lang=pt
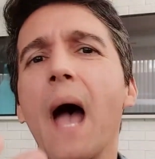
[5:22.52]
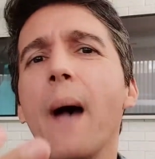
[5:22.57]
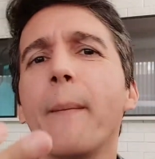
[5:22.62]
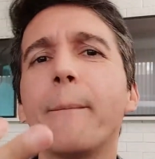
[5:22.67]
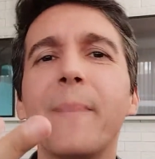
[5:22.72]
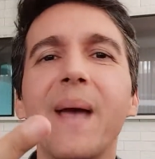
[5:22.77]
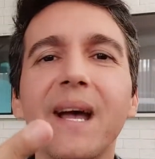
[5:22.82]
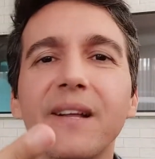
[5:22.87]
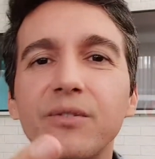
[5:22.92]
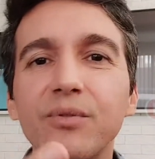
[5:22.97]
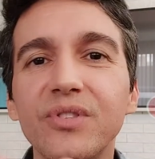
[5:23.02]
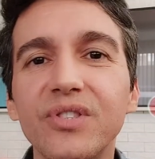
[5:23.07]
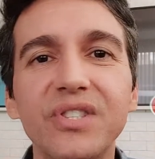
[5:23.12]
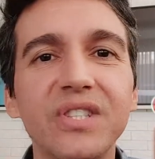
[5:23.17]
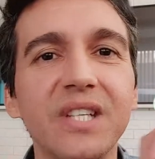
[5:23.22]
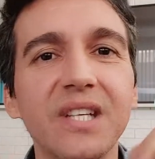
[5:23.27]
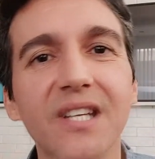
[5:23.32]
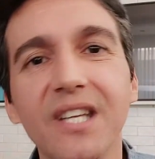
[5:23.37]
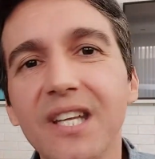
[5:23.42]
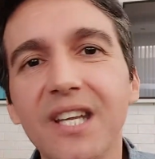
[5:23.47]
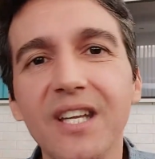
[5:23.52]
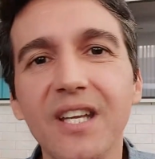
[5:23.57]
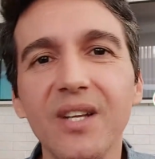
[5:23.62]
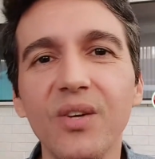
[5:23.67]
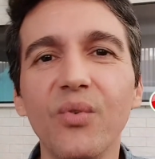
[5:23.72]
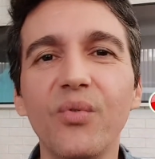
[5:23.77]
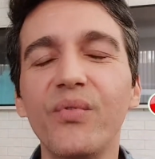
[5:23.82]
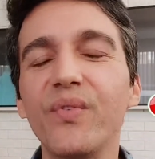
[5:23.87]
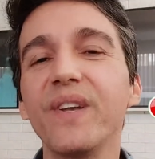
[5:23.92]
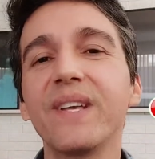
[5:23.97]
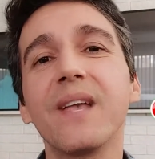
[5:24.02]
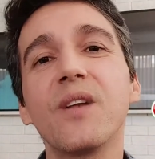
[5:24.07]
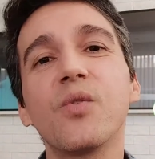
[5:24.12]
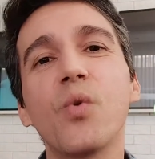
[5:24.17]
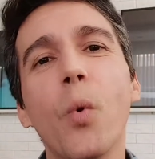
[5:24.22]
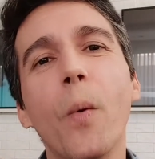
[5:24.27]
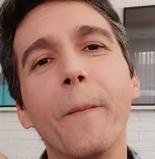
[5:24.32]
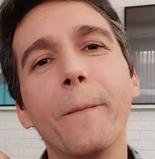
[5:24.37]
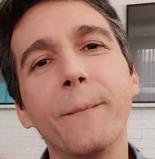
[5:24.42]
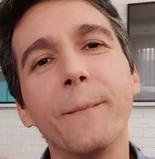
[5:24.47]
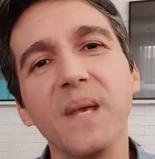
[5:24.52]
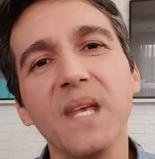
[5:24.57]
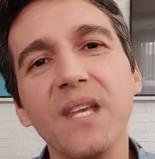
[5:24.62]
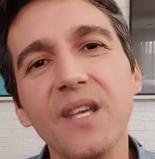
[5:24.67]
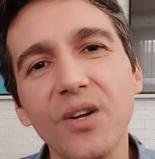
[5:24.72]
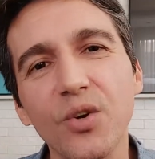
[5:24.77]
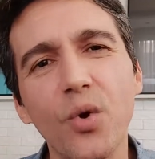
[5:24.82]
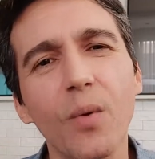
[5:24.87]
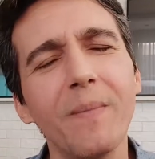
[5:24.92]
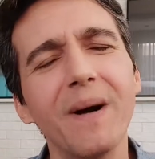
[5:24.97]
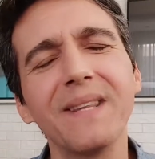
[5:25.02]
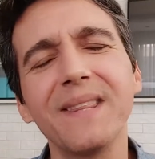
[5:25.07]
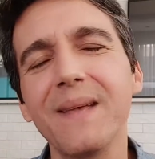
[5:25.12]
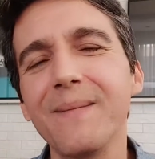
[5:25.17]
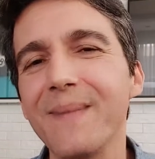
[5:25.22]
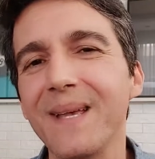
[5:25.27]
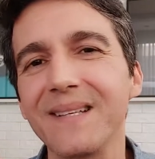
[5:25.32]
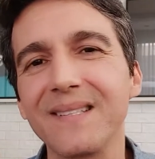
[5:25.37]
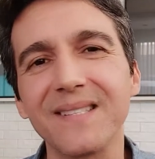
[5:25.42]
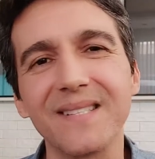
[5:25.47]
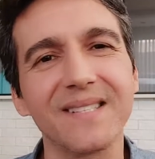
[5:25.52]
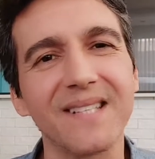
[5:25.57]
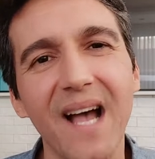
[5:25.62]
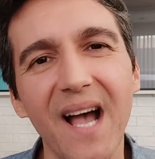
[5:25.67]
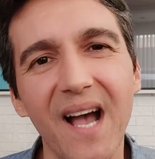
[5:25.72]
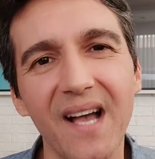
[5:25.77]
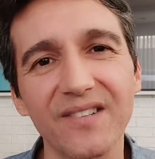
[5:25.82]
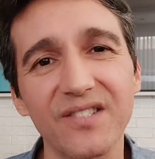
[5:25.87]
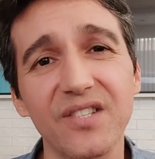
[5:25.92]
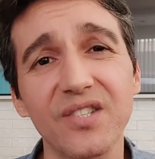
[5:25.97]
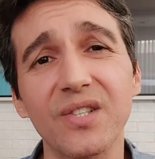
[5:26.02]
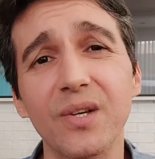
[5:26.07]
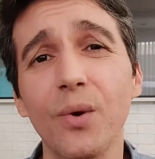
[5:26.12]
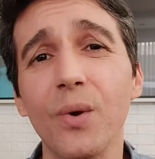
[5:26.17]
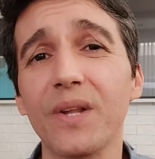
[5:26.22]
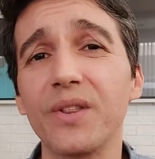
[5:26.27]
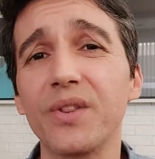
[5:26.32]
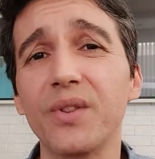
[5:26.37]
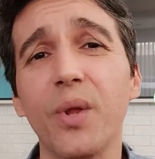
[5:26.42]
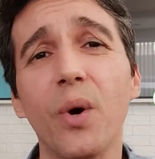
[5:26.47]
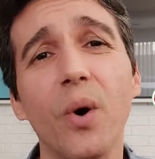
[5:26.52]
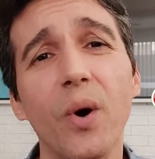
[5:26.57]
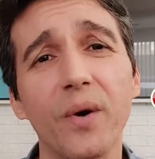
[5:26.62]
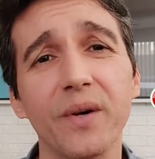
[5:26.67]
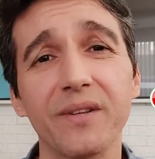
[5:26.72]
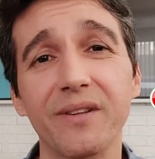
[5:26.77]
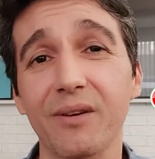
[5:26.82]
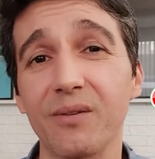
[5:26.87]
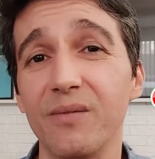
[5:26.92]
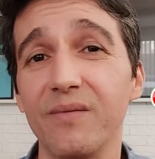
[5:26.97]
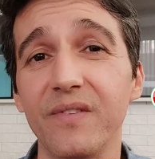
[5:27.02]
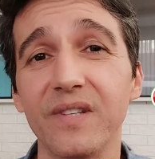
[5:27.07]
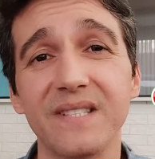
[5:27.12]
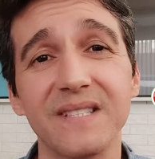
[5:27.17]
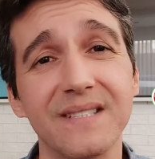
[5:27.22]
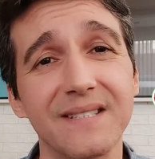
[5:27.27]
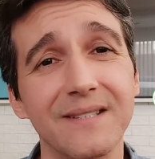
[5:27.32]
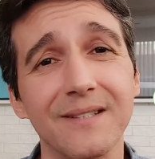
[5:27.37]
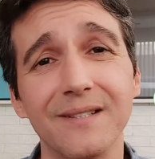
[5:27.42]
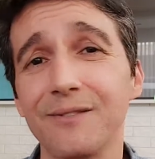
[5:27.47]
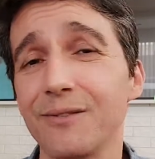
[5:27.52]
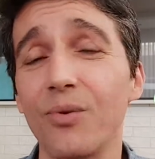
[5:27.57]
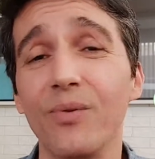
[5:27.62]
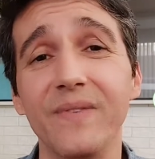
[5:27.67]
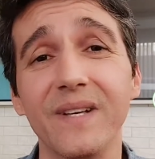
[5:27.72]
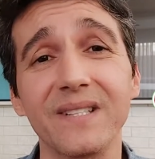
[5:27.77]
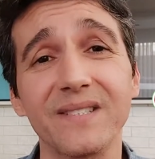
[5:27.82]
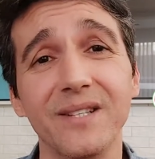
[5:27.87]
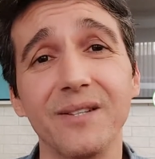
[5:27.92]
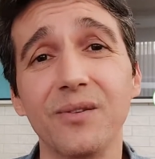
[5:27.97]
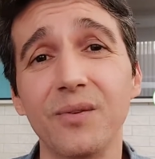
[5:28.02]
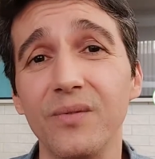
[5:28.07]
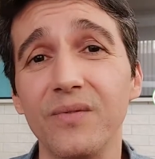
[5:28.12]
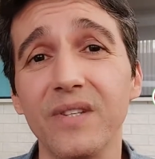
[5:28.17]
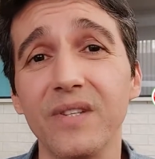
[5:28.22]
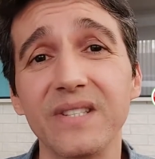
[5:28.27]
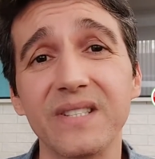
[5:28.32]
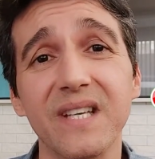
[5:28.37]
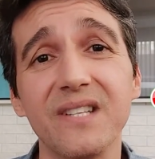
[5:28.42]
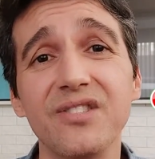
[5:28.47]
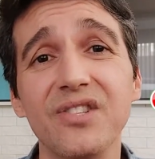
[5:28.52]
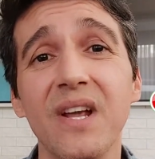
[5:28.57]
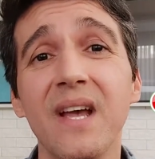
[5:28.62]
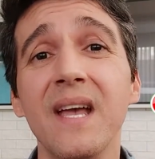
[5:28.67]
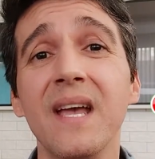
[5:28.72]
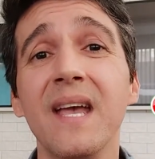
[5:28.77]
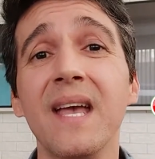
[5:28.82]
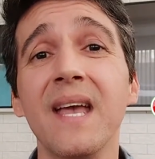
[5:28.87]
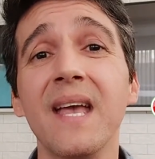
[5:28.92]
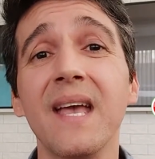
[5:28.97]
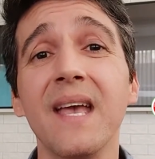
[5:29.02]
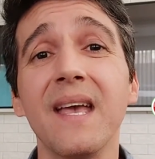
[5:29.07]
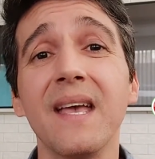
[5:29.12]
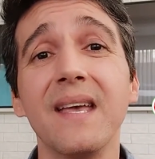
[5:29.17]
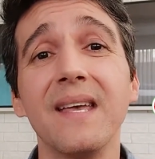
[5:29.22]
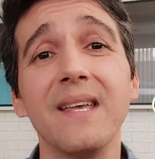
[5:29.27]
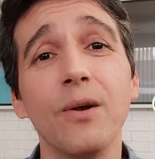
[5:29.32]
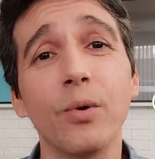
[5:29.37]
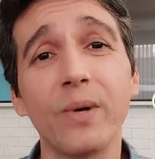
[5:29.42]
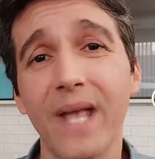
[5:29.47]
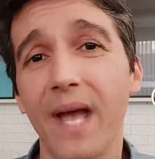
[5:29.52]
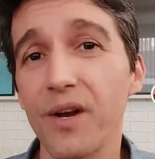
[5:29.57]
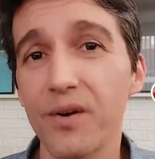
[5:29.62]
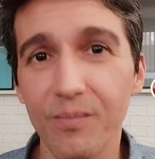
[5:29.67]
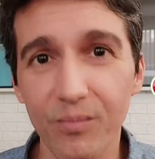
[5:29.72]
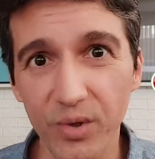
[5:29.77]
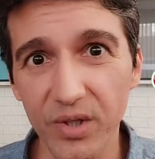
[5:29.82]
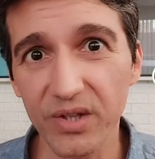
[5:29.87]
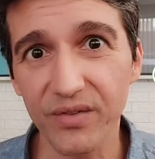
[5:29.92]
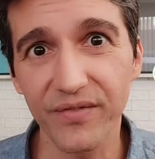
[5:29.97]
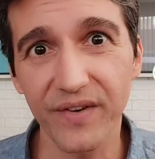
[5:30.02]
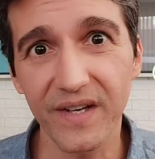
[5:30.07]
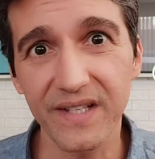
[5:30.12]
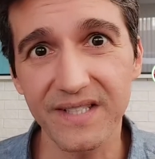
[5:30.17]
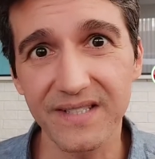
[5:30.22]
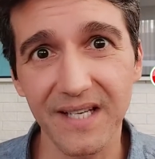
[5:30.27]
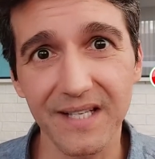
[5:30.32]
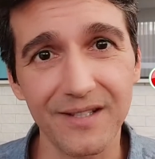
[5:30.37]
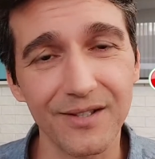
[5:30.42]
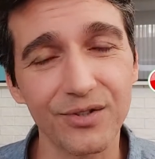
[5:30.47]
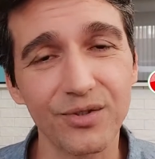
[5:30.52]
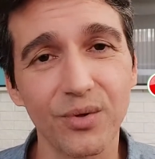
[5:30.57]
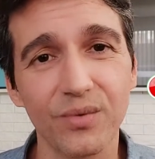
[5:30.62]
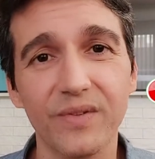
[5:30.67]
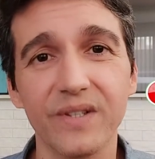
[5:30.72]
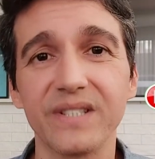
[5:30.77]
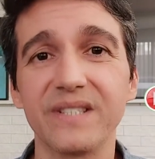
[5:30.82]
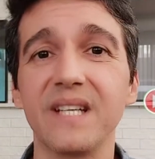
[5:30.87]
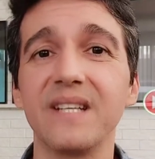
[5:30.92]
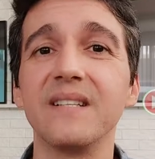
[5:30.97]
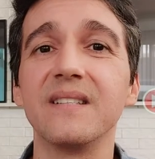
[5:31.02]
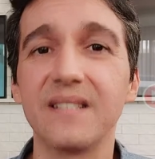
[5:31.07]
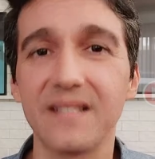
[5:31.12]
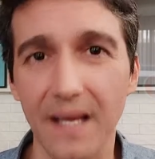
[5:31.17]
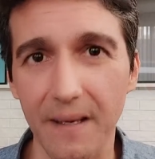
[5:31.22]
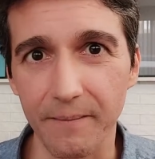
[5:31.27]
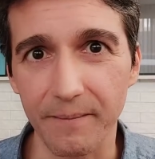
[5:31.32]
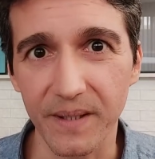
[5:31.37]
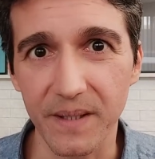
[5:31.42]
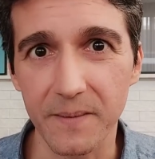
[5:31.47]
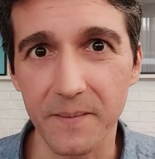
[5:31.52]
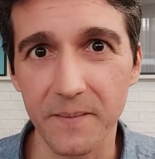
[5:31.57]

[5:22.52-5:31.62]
apertem o sininho, fiquem comigo, mandem mensagens, que eu adoro estar tá conversando, conversando com vocês e eu quero muito fazer isso com vocês sempre.